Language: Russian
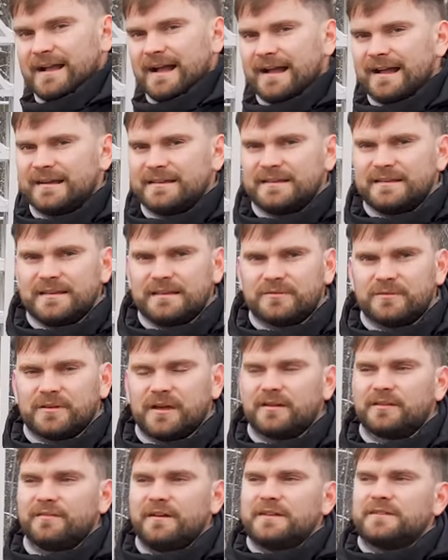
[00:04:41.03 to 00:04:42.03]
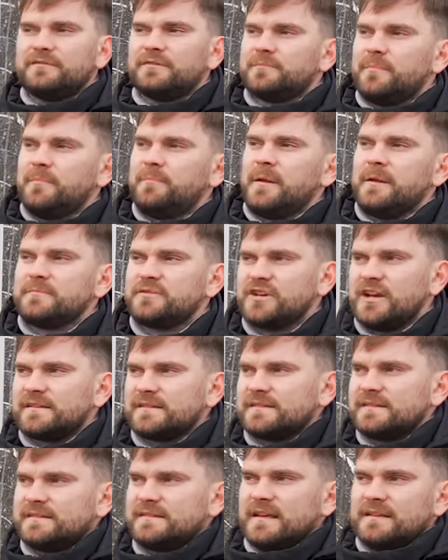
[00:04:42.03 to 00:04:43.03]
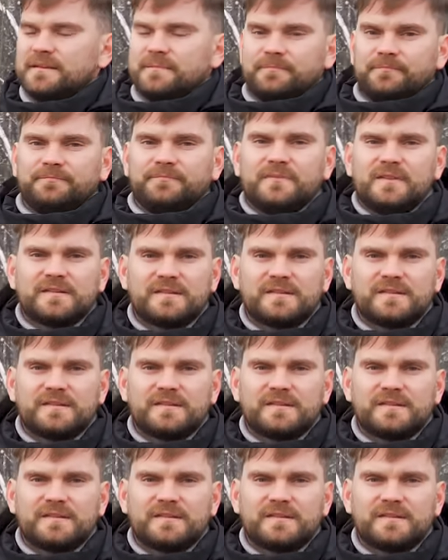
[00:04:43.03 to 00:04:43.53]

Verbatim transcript: Как они едут? А давайте вот мы прямо сейчас сядем